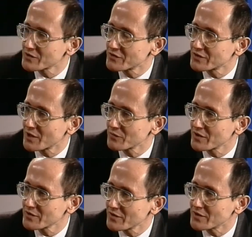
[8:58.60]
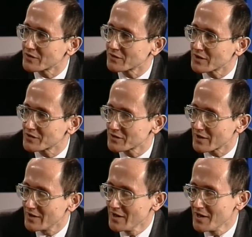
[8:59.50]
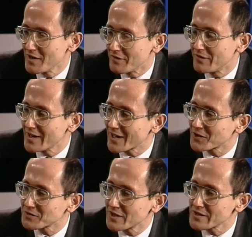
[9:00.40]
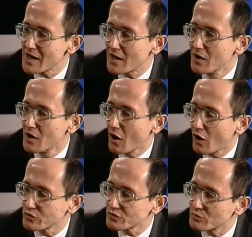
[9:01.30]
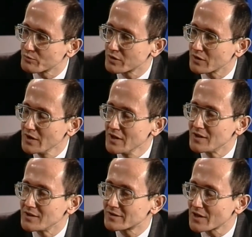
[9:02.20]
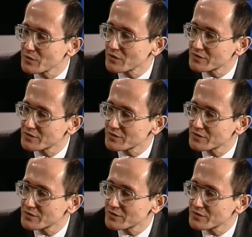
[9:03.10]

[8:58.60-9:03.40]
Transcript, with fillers: krajów na świecie. To znaczy, że wynagrodzenia osób sterujących